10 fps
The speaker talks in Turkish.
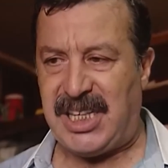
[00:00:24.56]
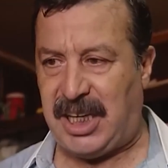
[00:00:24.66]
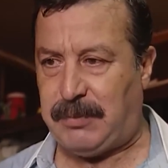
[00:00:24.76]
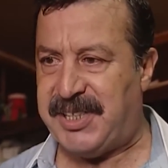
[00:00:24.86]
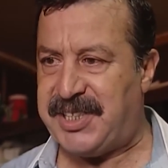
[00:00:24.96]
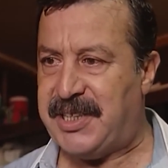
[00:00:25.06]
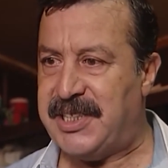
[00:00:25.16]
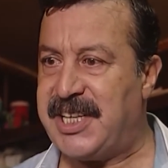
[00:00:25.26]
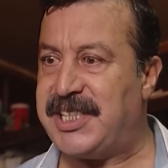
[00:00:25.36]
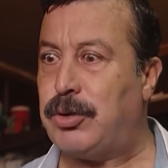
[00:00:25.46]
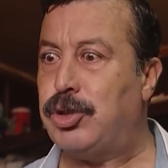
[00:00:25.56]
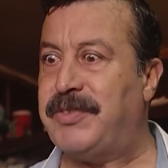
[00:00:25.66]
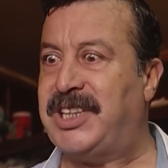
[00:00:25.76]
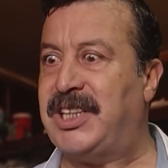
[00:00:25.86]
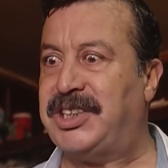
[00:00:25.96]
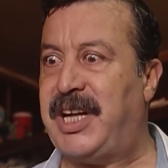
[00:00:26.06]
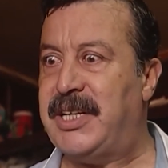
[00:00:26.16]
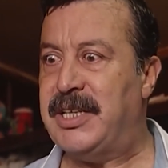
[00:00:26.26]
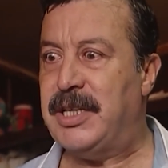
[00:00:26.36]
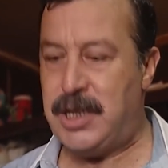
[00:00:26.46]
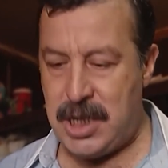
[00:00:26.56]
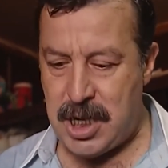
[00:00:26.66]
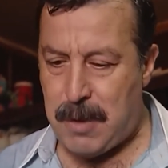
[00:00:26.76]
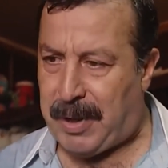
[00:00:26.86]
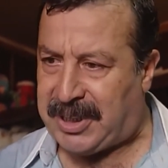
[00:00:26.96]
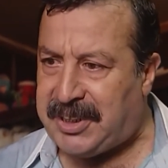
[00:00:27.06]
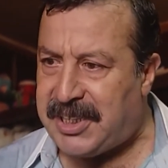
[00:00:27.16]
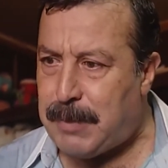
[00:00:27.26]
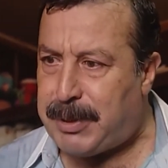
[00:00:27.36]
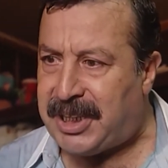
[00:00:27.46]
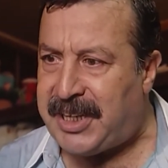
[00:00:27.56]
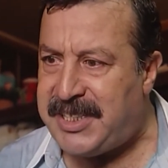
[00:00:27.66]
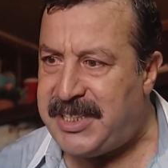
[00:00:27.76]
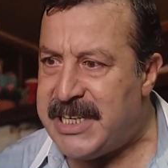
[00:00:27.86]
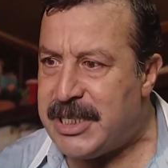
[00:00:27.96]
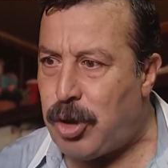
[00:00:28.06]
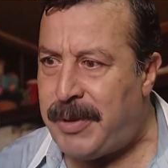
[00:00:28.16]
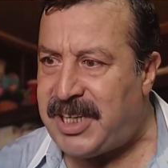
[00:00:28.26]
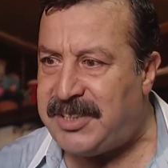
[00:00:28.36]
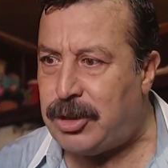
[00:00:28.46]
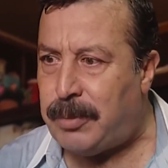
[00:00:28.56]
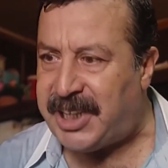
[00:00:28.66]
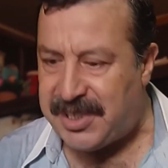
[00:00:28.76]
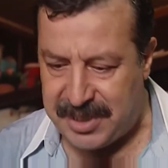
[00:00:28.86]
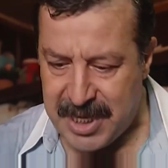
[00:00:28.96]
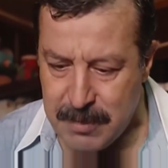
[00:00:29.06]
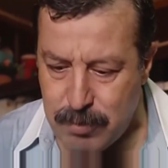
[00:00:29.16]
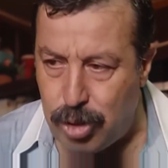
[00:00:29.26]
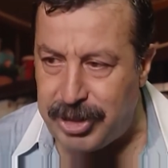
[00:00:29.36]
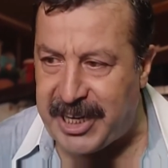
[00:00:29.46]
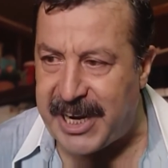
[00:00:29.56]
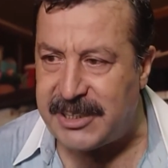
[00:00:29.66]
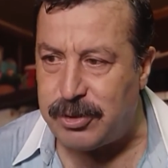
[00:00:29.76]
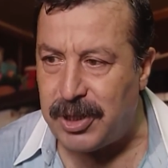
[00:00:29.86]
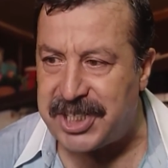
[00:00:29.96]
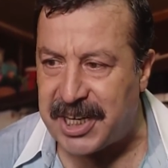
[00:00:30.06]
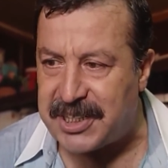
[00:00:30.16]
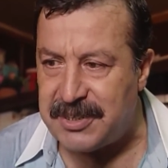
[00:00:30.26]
Hasta etme insanı. Kesin konuş vatandaşla. Patatesse patates, domatesse domates. Burada kayıtlı olacak.